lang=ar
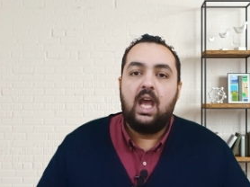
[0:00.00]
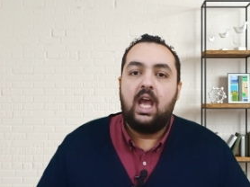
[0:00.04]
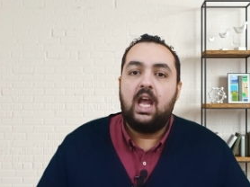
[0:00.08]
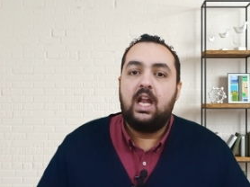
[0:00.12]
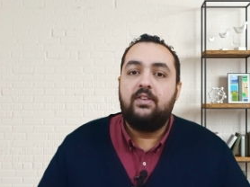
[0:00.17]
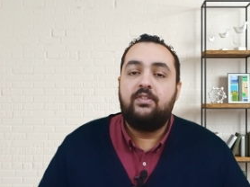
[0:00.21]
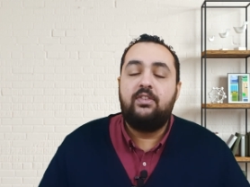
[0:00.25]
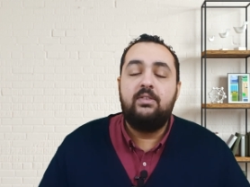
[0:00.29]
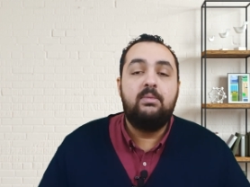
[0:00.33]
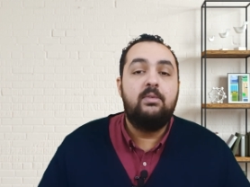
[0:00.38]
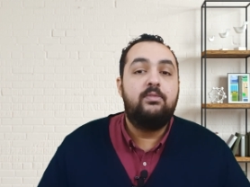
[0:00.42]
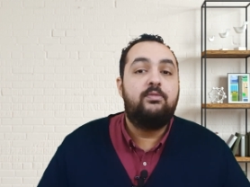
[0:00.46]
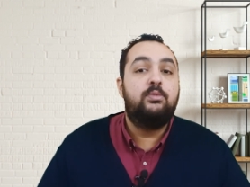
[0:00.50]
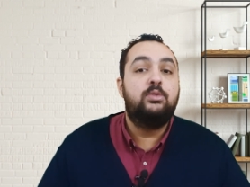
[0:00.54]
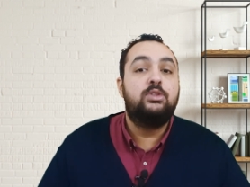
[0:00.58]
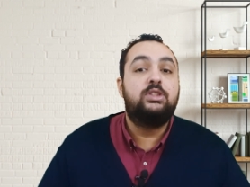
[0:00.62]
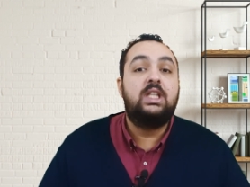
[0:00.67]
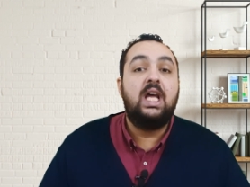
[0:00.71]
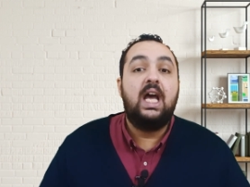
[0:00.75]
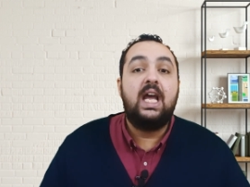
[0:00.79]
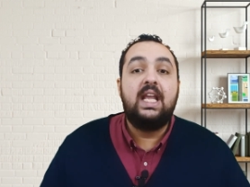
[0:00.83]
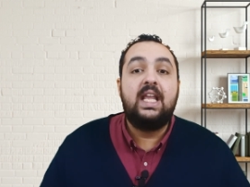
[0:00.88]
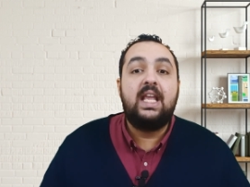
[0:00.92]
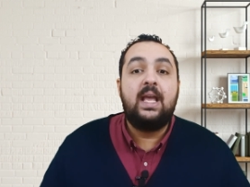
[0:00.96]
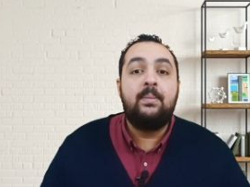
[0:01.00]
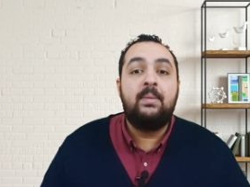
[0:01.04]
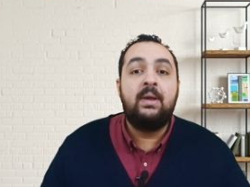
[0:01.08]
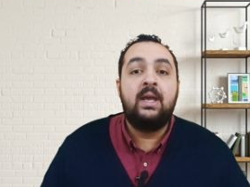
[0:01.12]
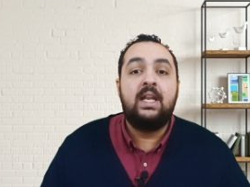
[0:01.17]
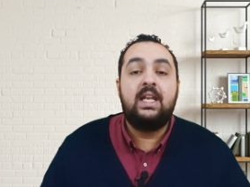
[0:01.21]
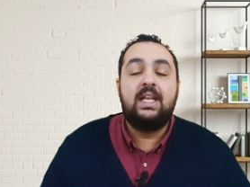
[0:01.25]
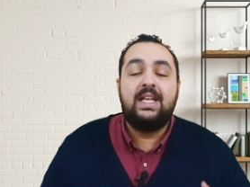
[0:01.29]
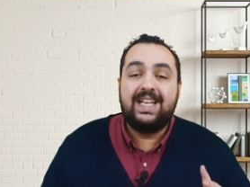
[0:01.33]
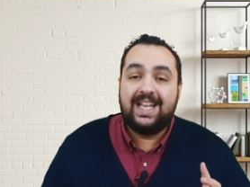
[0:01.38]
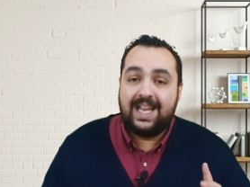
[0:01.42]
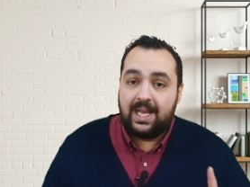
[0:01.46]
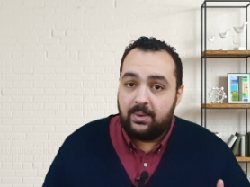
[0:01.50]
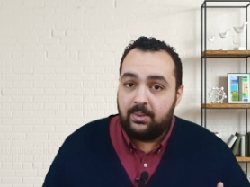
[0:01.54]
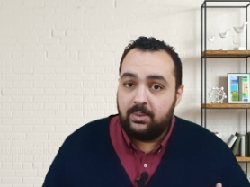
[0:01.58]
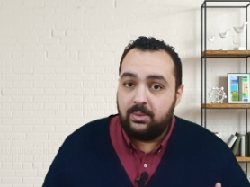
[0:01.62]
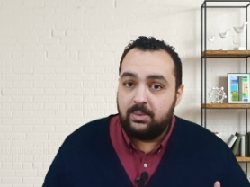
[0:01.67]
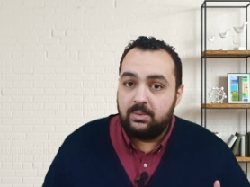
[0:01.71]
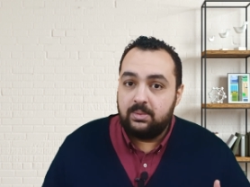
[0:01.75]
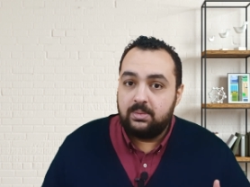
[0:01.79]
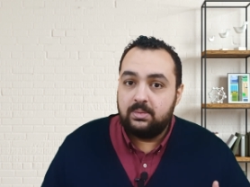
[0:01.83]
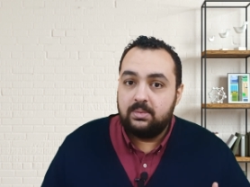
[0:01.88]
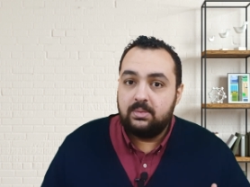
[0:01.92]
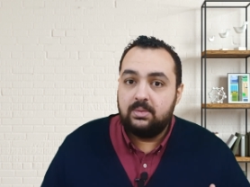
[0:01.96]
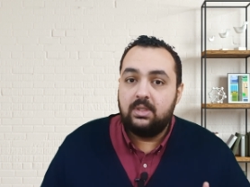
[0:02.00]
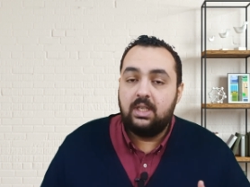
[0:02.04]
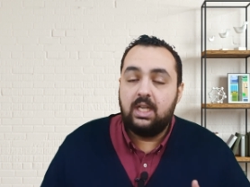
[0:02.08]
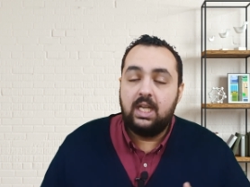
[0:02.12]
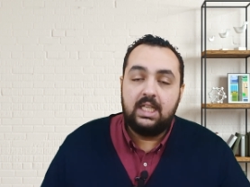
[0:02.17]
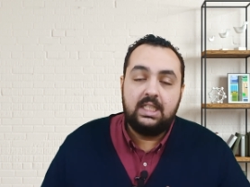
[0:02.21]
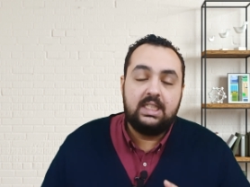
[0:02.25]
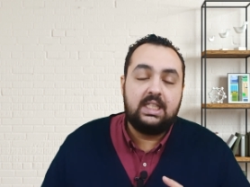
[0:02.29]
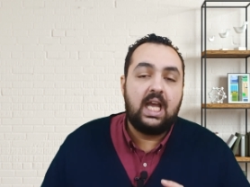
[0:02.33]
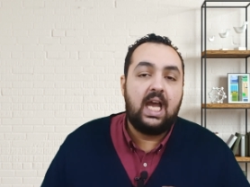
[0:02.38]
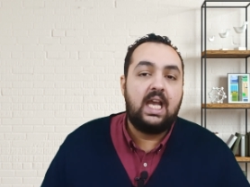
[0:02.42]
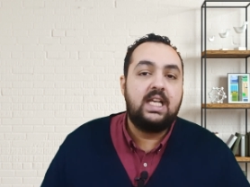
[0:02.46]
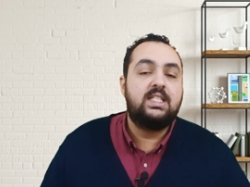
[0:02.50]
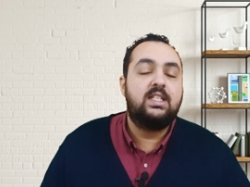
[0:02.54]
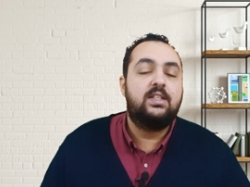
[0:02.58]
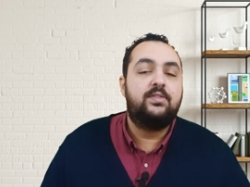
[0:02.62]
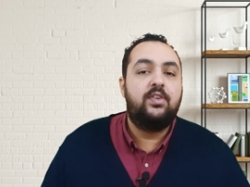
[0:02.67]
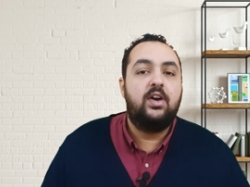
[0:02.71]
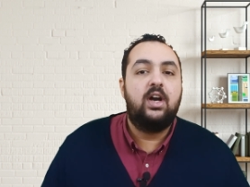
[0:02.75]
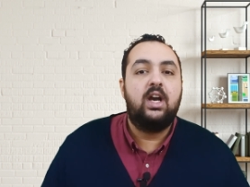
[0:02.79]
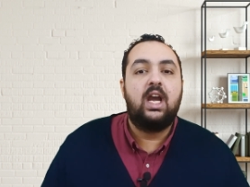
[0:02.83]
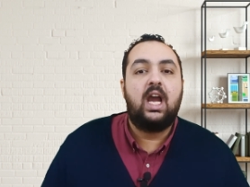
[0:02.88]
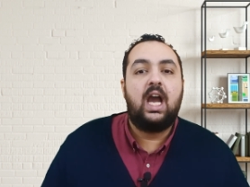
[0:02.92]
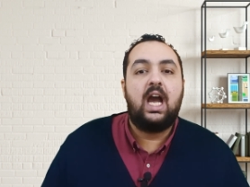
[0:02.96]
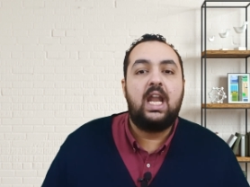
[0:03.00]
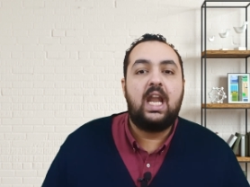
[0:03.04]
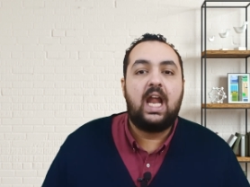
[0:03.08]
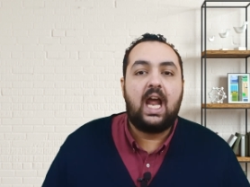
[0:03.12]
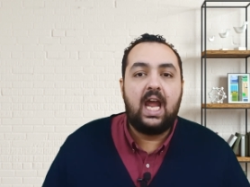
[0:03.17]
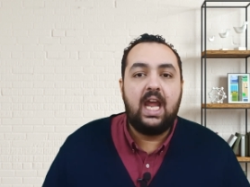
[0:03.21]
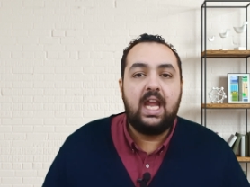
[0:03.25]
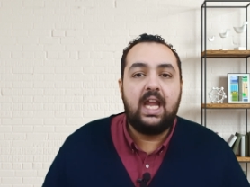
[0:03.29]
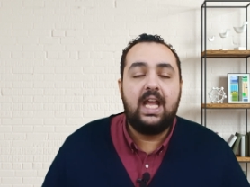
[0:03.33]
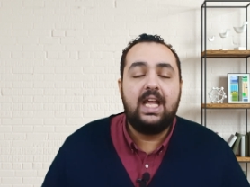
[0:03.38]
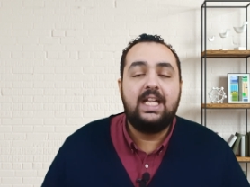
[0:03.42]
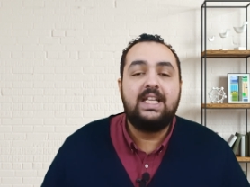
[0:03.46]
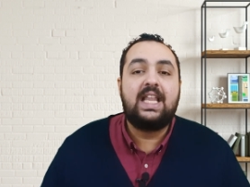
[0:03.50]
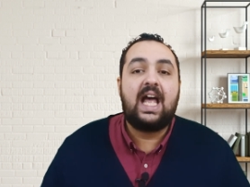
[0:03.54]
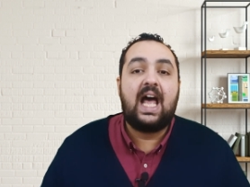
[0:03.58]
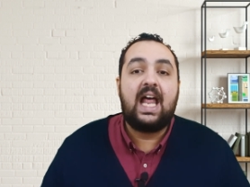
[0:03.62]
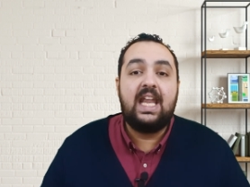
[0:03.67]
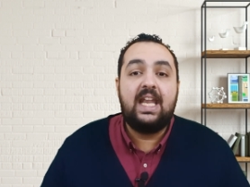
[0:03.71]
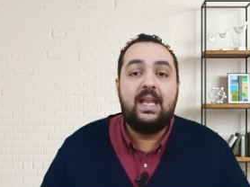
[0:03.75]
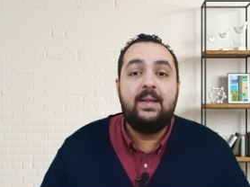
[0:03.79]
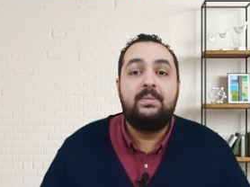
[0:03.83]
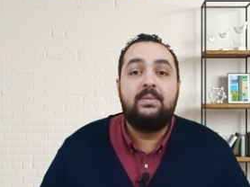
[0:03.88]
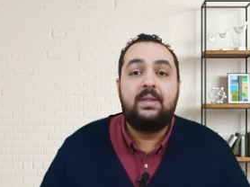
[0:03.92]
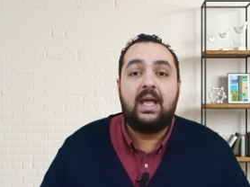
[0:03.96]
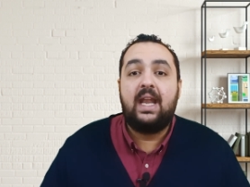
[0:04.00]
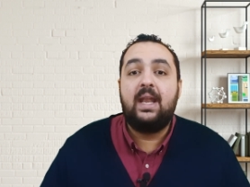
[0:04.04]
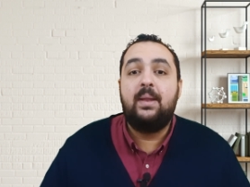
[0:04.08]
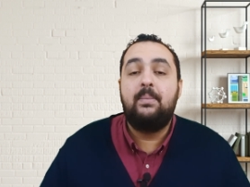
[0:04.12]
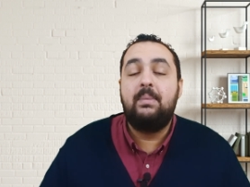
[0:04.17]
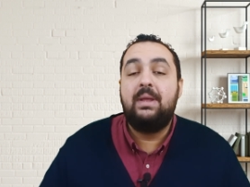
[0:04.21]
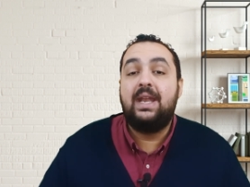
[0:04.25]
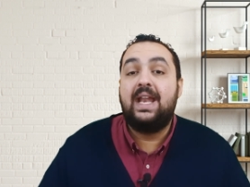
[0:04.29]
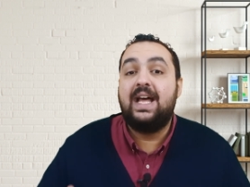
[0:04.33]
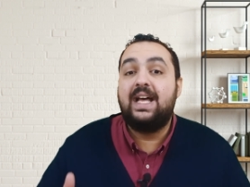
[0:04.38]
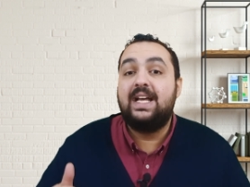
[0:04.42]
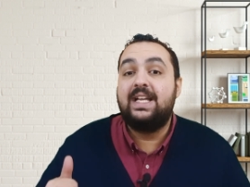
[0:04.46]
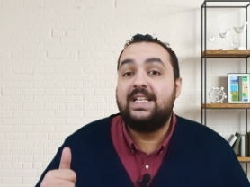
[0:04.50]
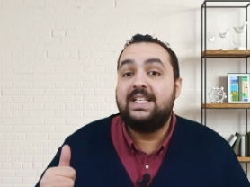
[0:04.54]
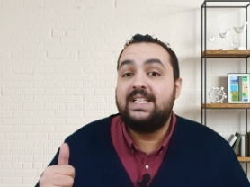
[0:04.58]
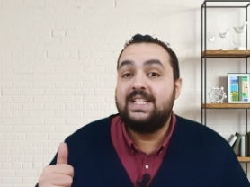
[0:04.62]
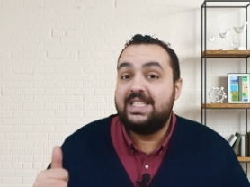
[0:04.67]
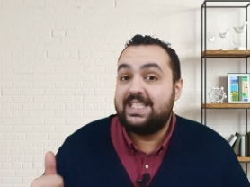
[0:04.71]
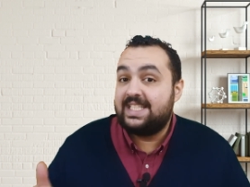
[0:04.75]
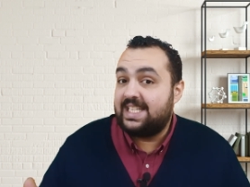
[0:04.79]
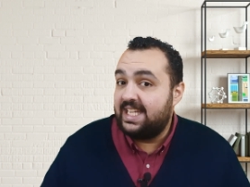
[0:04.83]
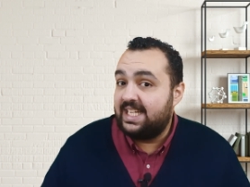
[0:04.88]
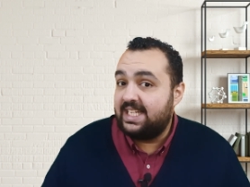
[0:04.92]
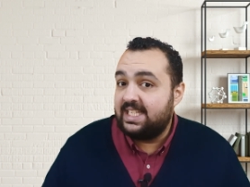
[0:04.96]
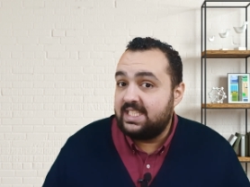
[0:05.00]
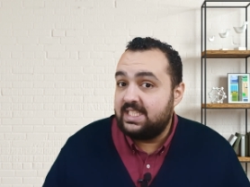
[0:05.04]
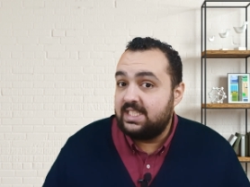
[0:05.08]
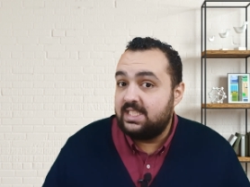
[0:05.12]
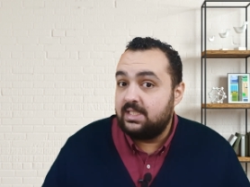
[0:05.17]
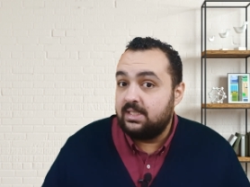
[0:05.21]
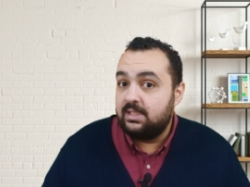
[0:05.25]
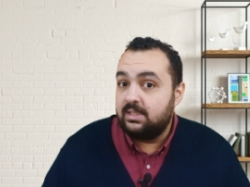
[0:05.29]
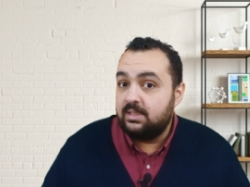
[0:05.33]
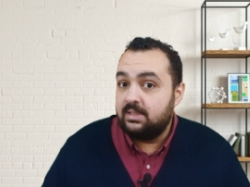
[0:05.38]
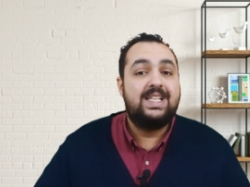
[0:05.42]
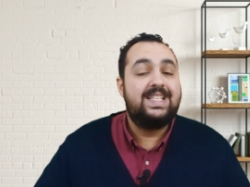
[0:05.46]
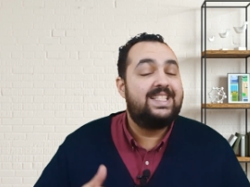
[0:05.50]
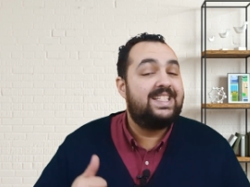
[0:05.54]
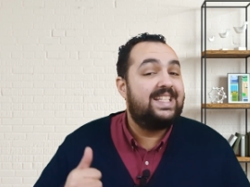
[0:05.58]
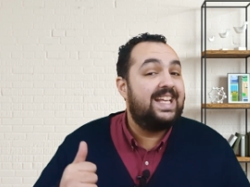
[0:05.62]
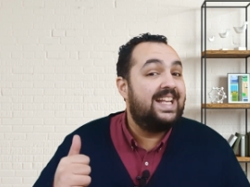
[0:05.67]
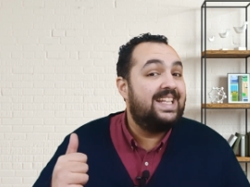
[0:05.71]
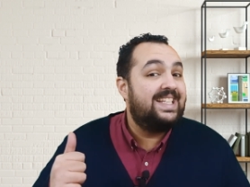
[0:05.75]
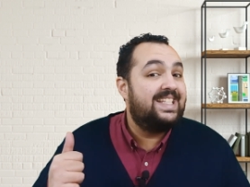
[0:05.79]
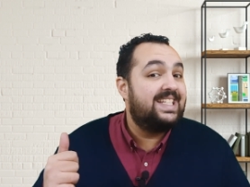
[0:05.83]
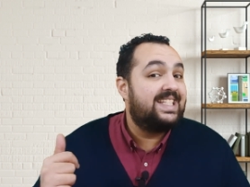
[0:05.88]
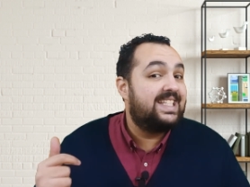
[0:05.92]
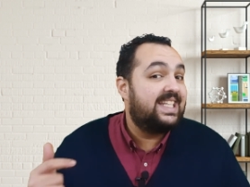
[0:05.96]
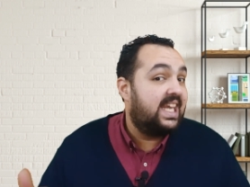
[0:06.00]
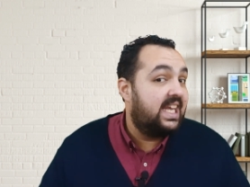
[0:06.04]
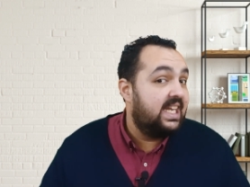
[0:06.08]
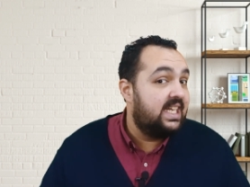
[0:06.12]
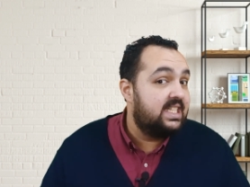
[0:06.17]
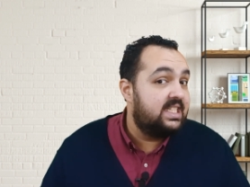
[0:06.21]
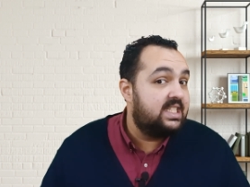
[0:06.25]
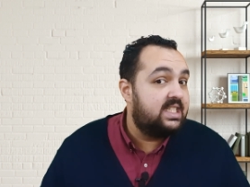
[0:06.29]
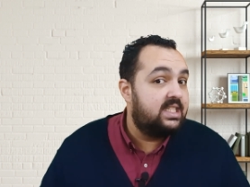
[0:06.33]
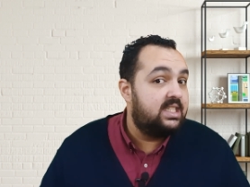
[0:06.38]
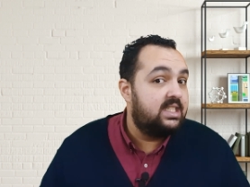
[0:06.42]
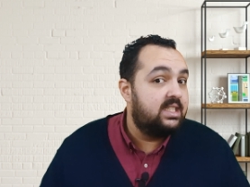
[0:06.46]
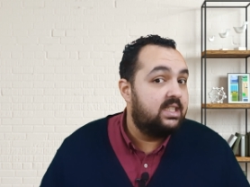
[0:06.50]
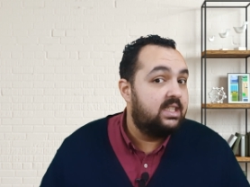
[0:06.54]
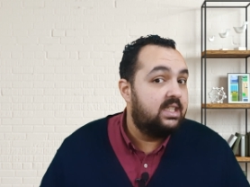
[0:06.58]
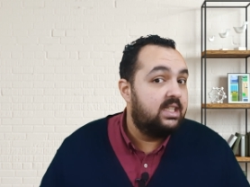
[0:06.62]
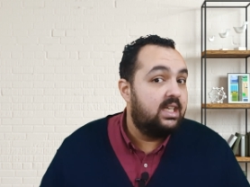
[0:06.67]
الفيلم في منتهى الجمال لو انت عايز تتفرج على حاجه تعلم تعلم منها سيلز سيلز سكيلز